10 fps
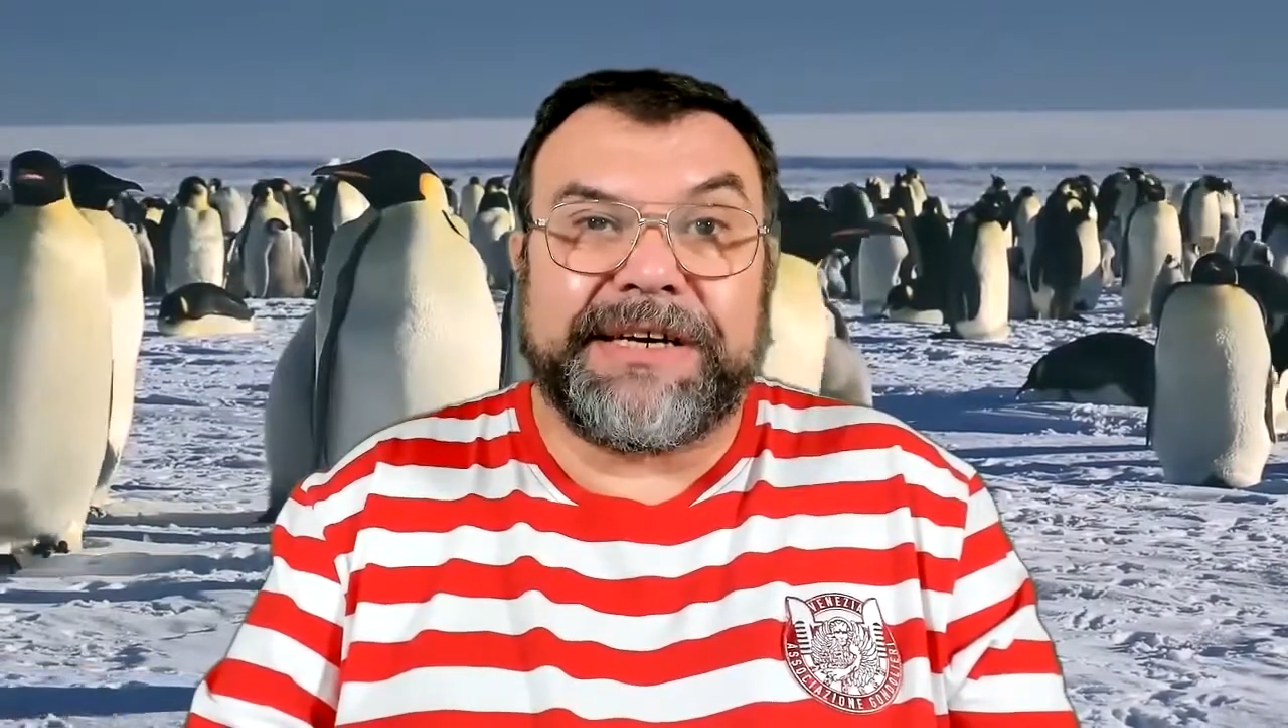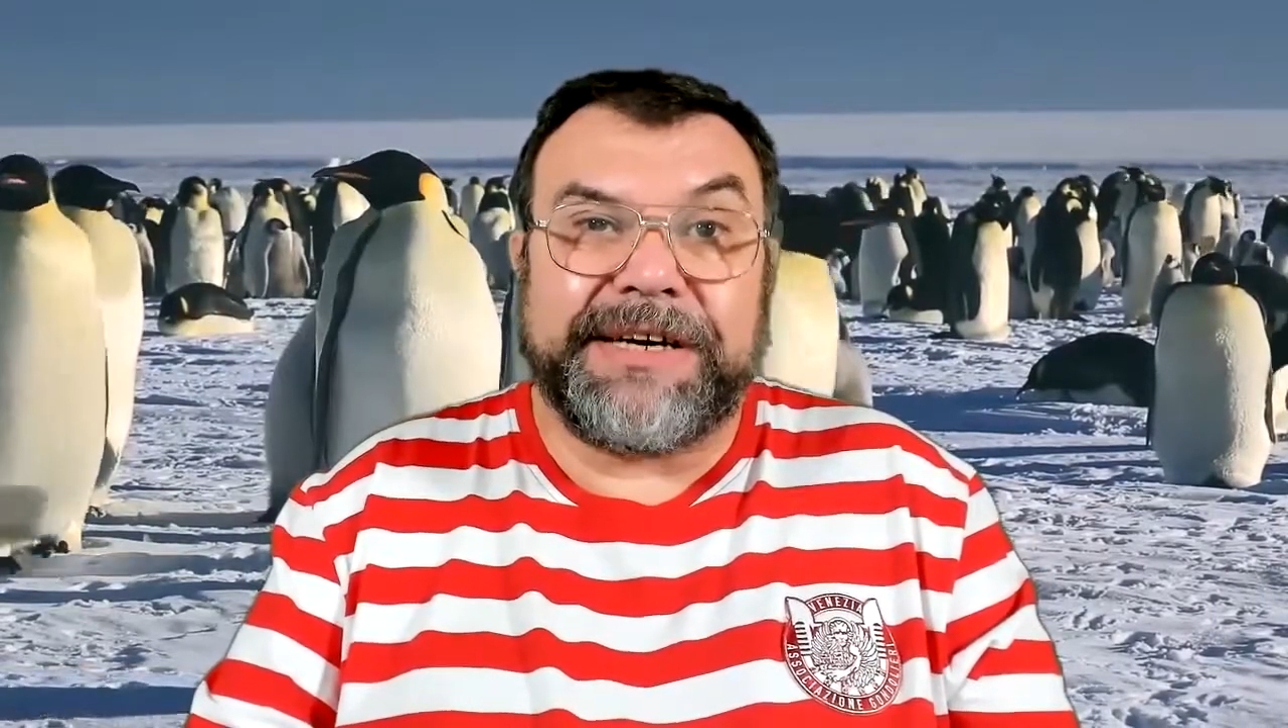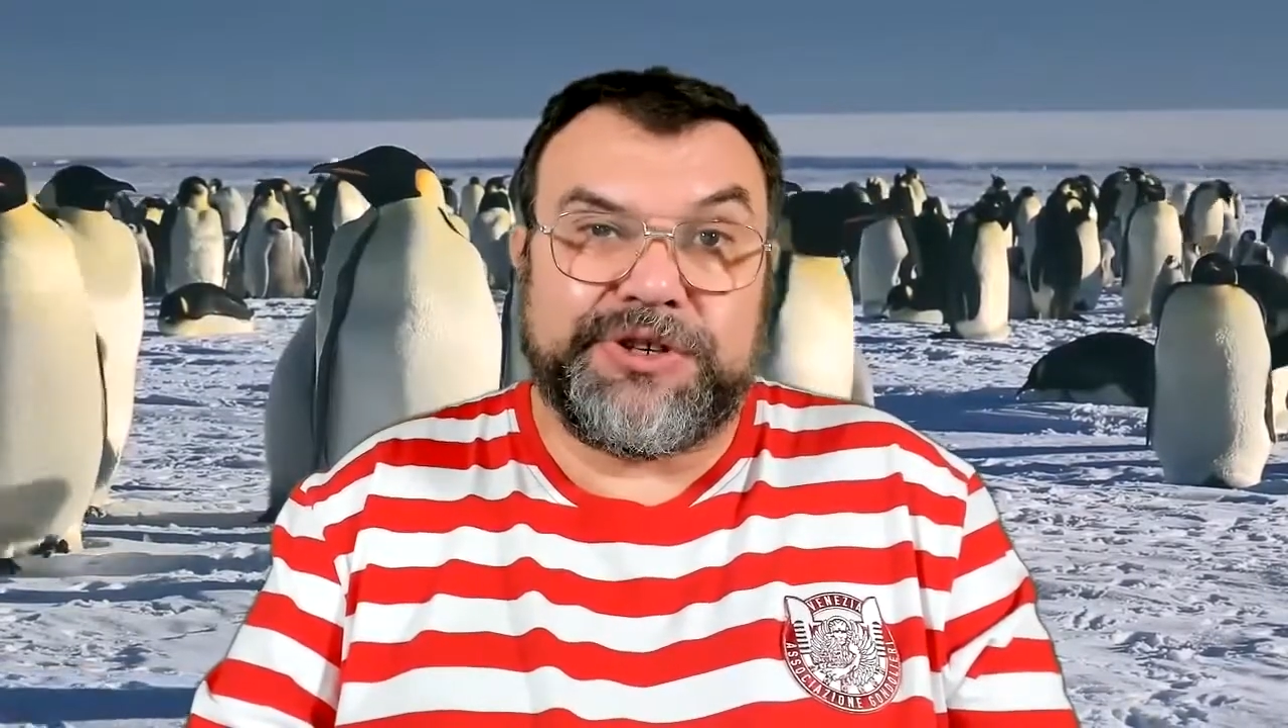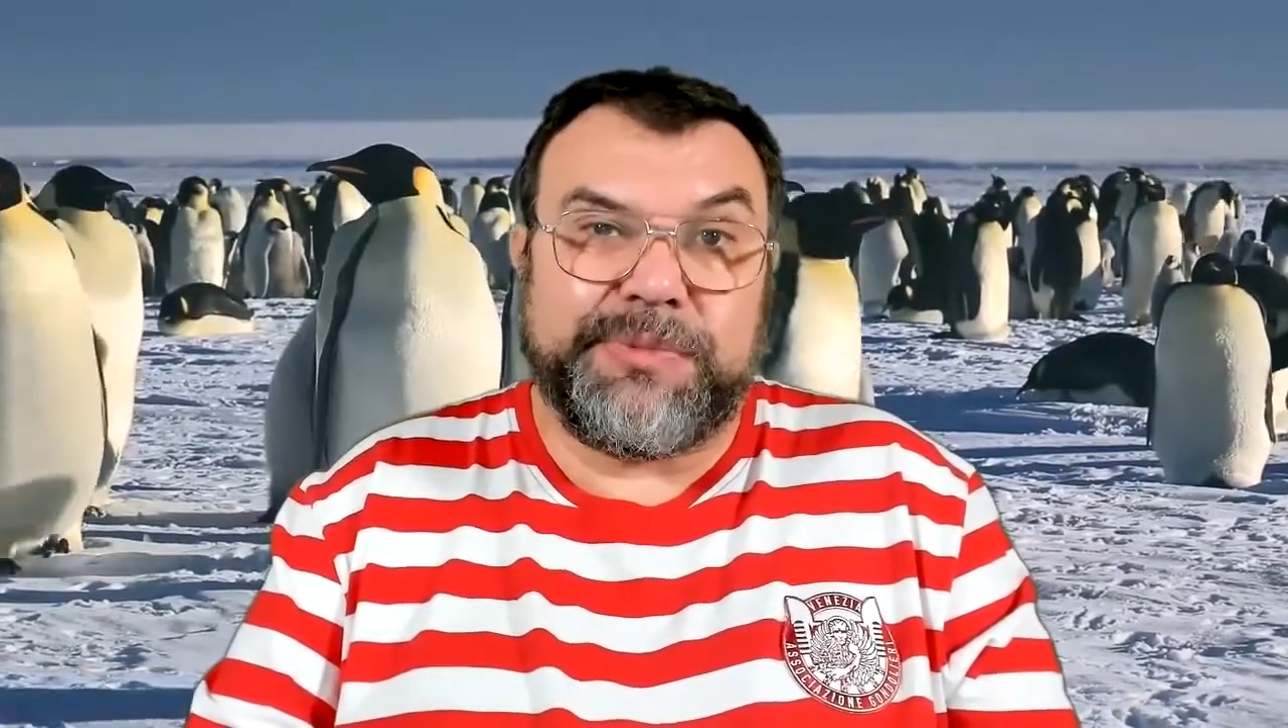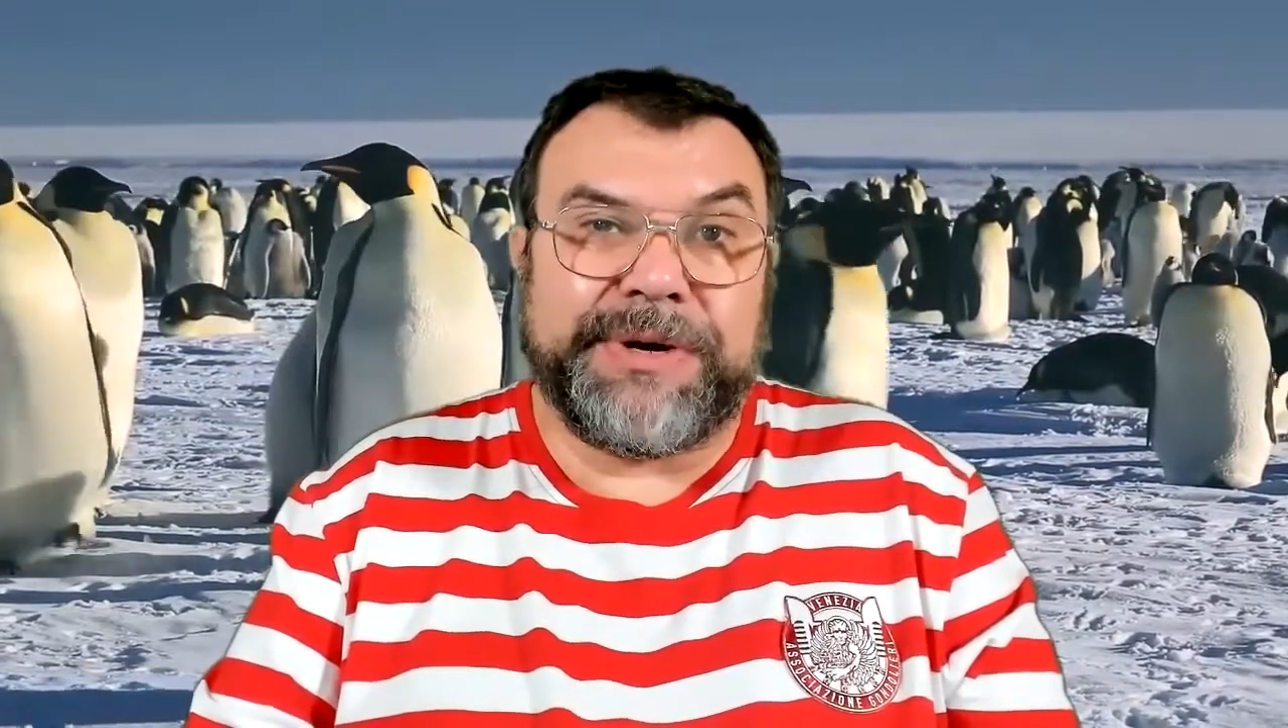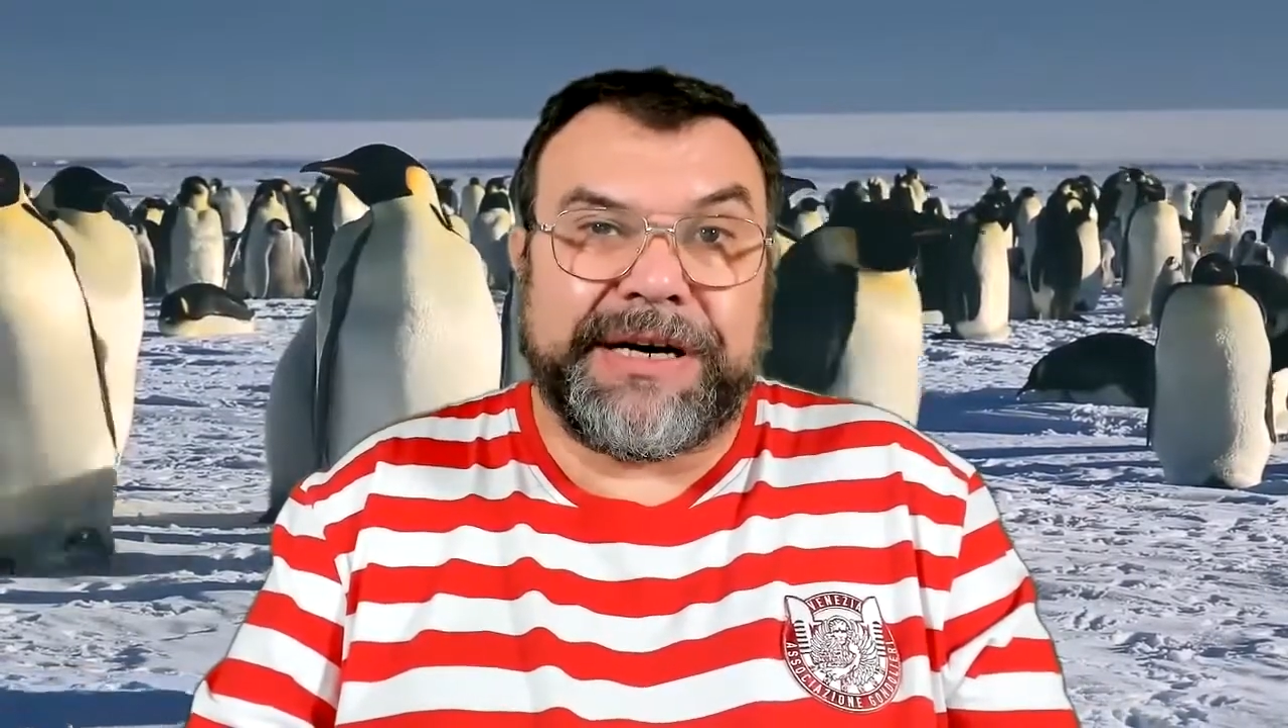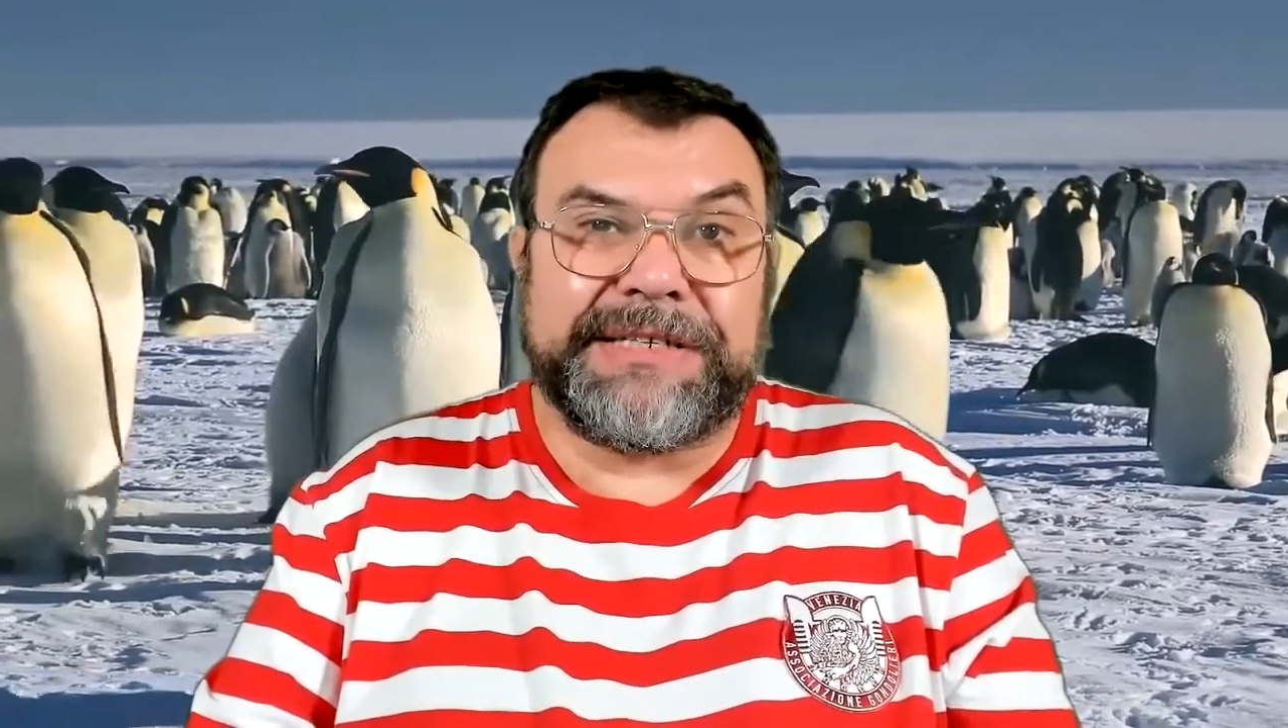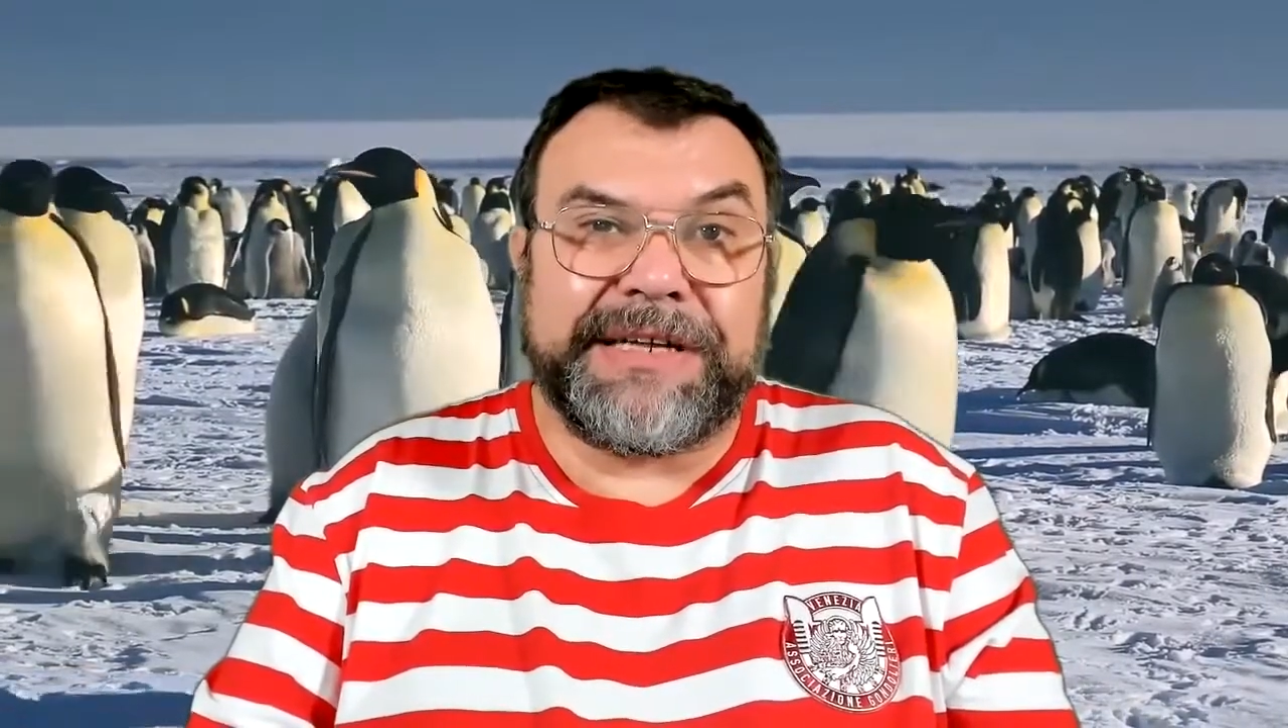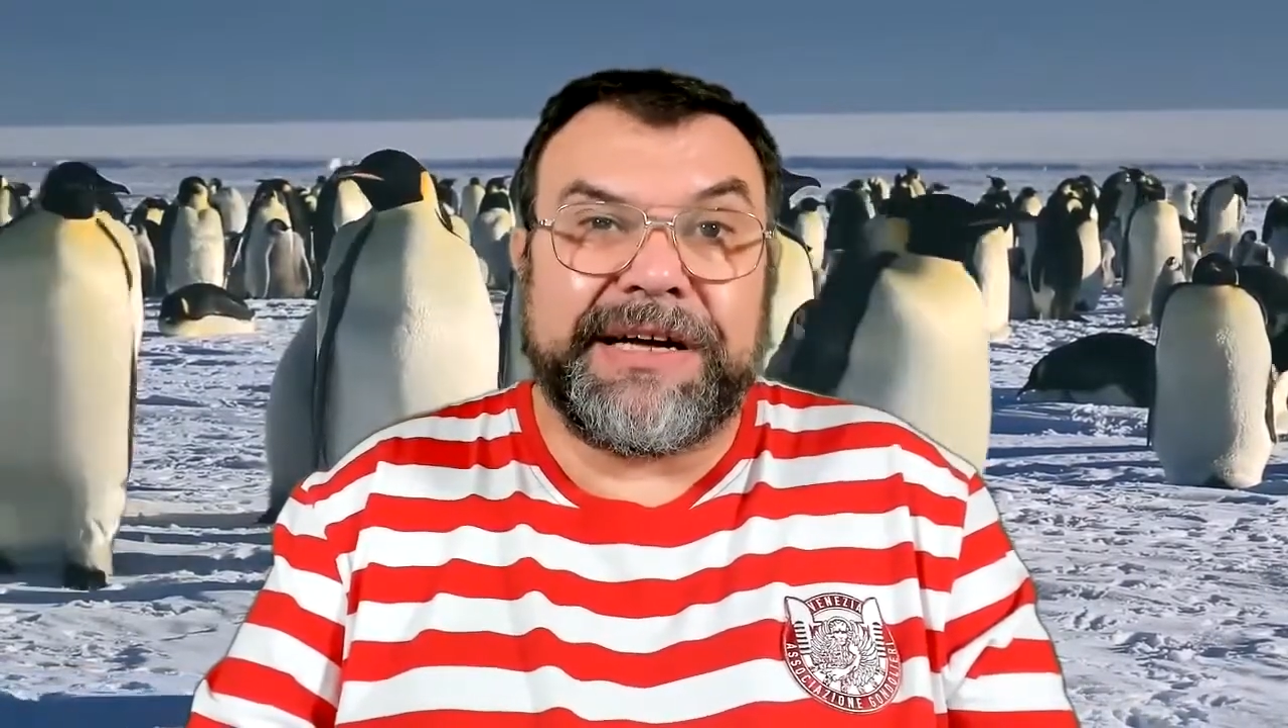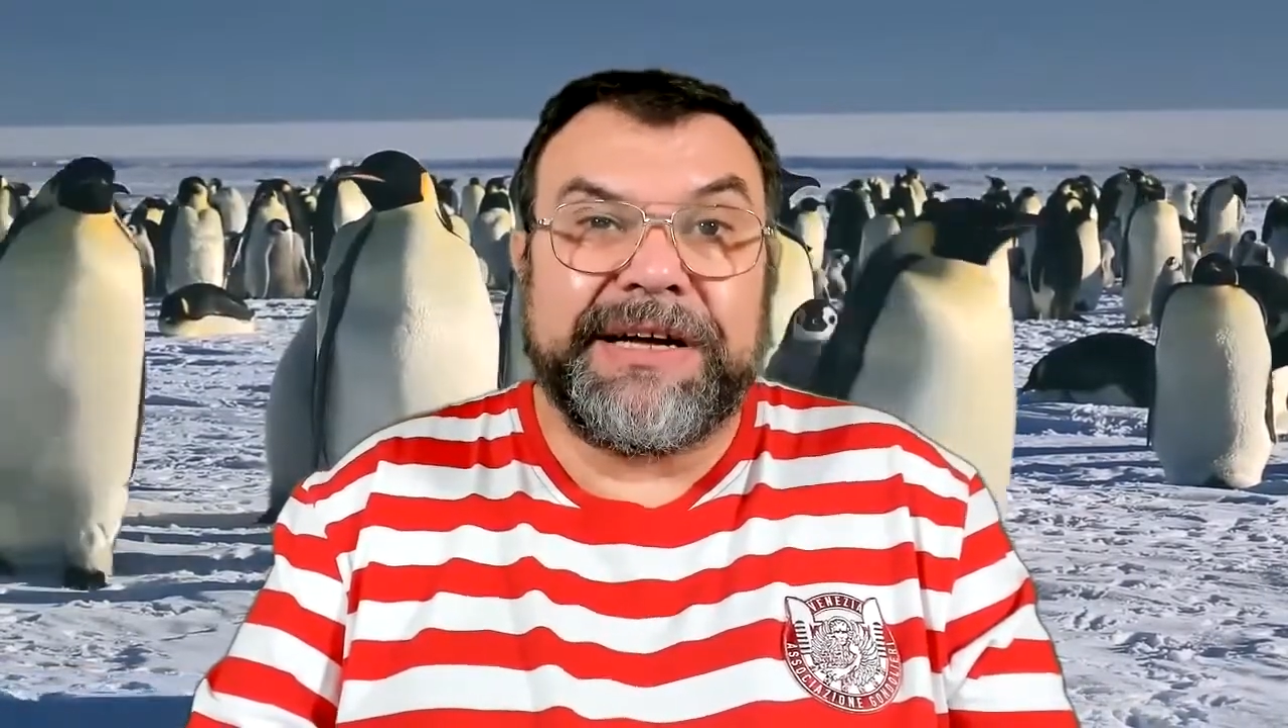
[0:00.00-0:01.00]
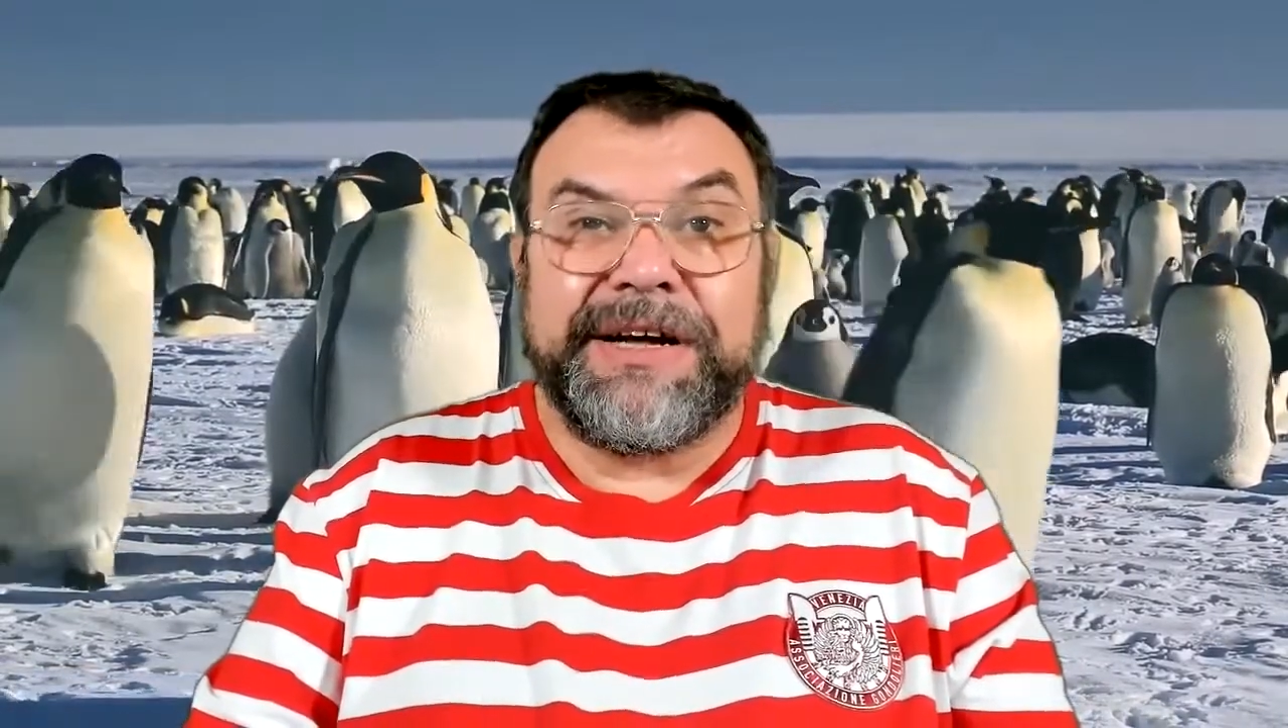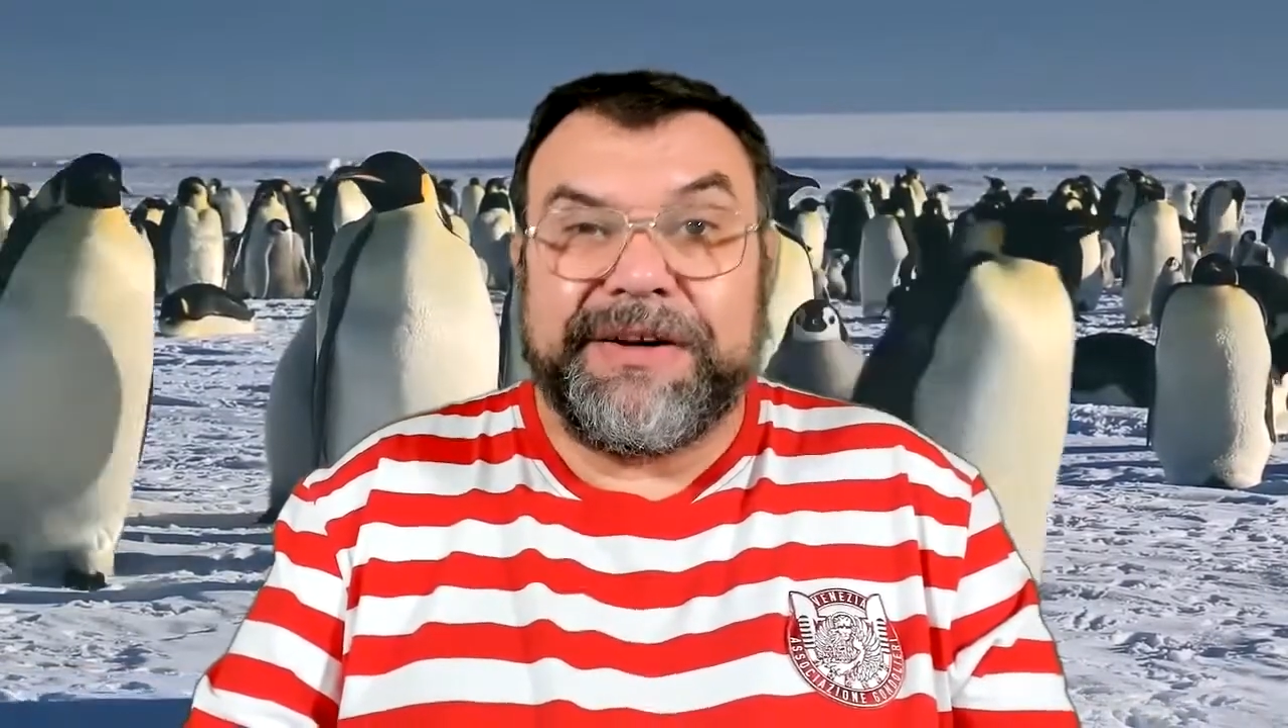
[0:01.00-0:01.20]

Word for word: хорошо показана